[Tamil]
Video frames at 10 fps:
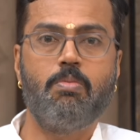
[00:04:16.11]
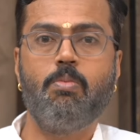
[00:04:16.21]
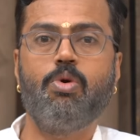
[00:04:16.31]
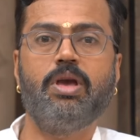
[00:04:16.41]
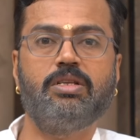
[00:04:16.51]

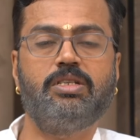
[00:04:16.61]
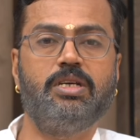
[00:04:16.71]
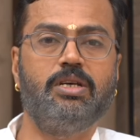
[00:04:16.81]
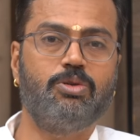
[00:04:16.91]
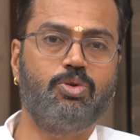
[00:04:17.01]

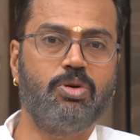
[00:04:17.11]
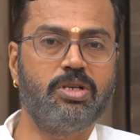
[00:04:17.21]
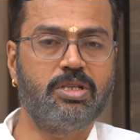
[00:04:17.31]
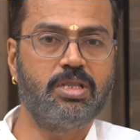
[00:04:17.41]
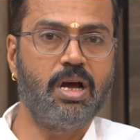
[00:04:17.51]
முயற்சி
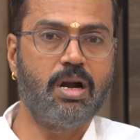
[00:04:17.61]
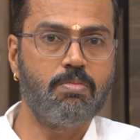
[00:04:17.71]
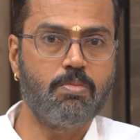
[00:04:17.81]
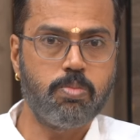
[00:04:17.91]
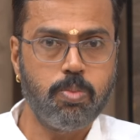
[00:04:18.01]

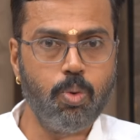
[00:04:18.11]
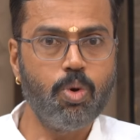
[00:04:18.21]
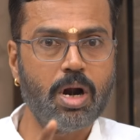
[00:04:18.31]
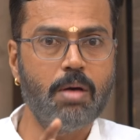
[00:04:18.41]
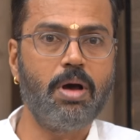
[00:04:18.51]
சுகஸ்தானம்
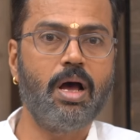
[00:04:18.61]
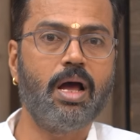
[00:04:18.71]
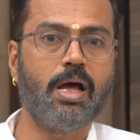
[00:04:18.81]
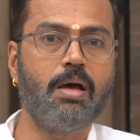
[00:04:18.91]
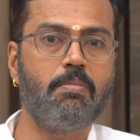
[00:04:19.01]
பூரணமாக
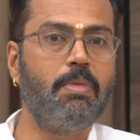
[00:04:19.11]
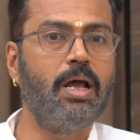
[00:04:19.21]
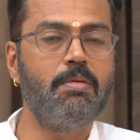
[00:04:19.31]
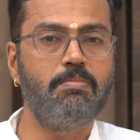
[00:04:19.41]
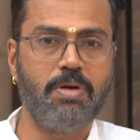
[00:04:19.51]

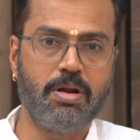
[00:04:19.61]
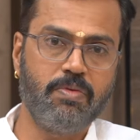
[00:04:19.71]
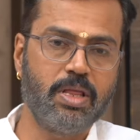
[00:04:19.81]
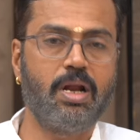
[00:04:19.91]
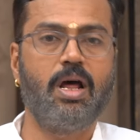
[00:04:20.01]
பலம்
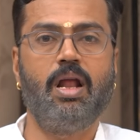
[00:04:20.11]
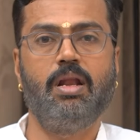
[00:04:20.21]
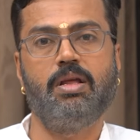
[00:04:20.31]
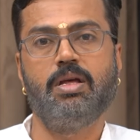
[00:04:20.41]
பெறுவதனால்